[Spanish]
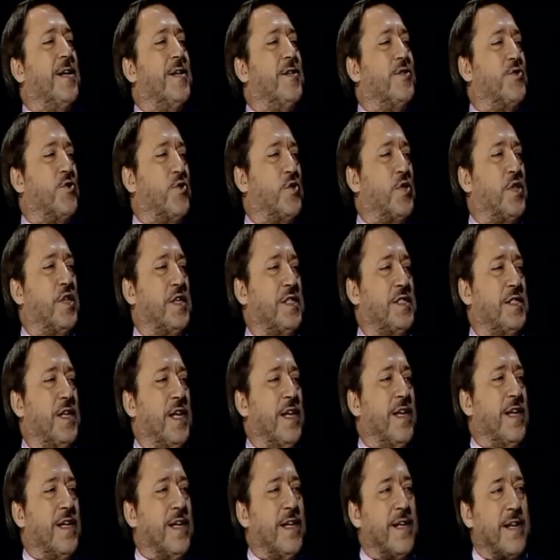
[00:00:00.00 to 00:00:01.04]

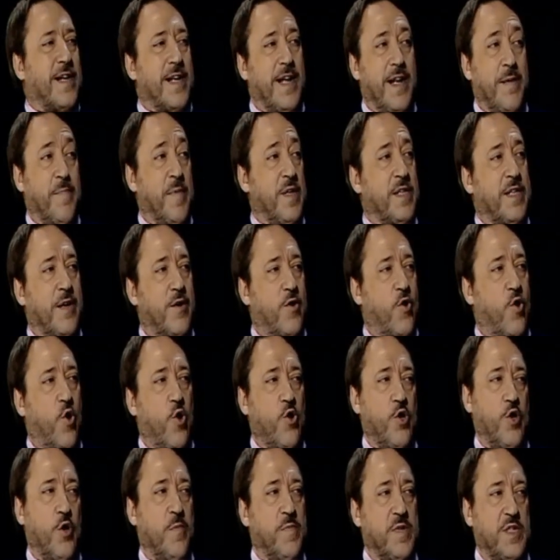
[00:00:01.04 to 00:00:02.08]
Entonces, realmente
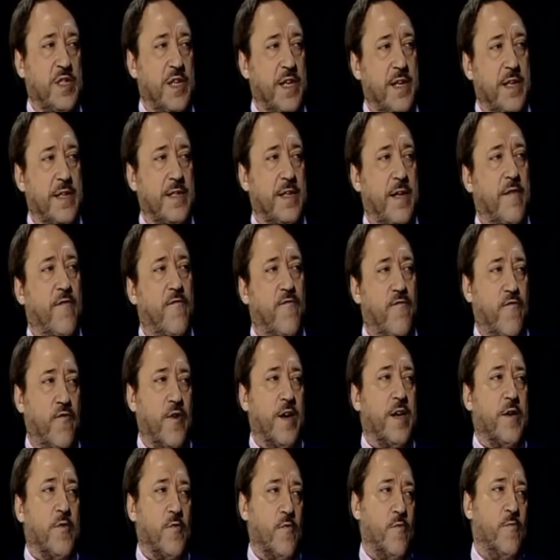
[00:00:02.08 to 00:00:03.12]
Coldo Michelena
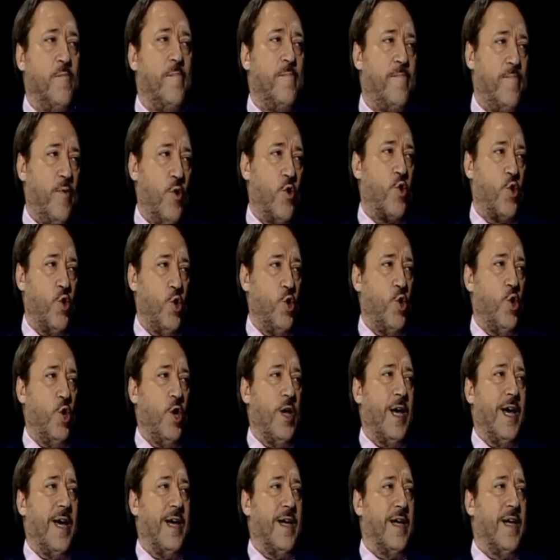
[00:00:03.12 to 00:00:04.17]
fue un poco
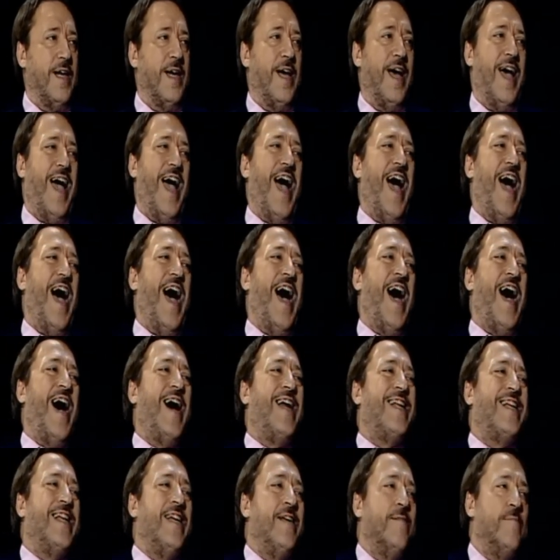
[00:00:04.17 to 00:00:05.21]

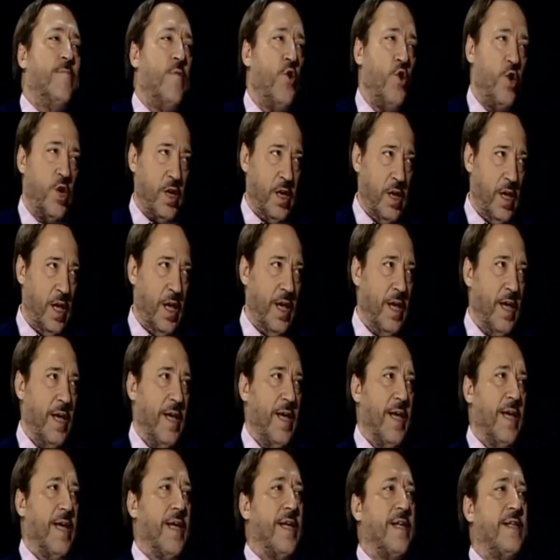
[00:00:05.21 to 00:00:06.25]
a remolque
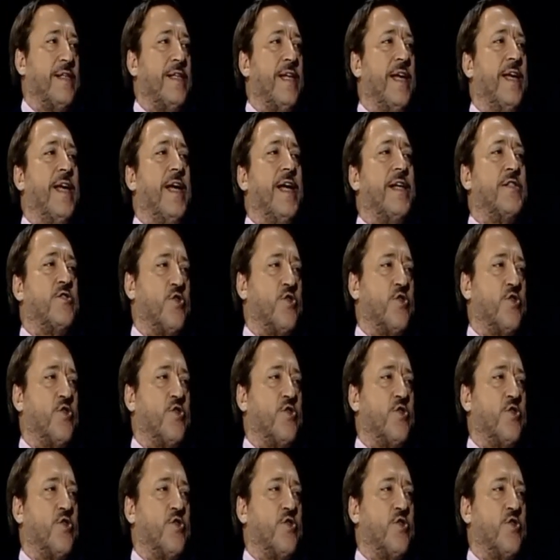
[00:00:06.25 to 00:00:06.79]
de